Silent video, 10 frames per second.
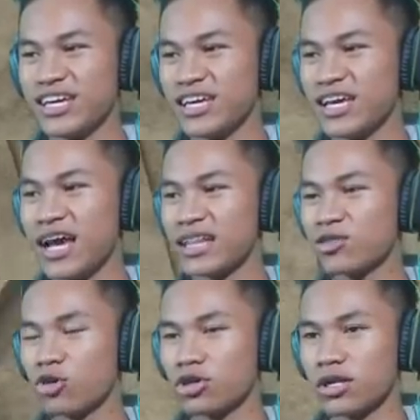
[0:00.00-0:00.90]

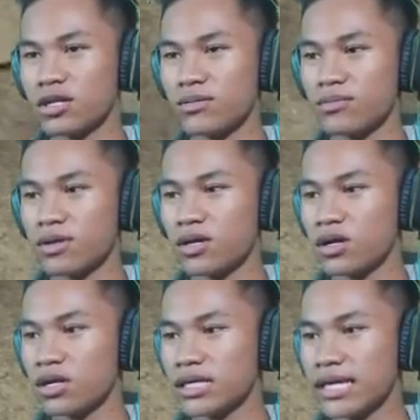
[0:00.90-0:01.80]
Ganton ya
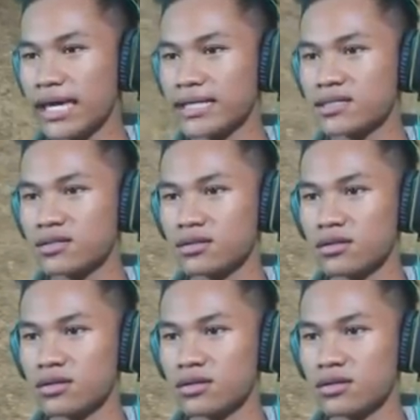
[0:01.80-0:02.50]
namanya Ganton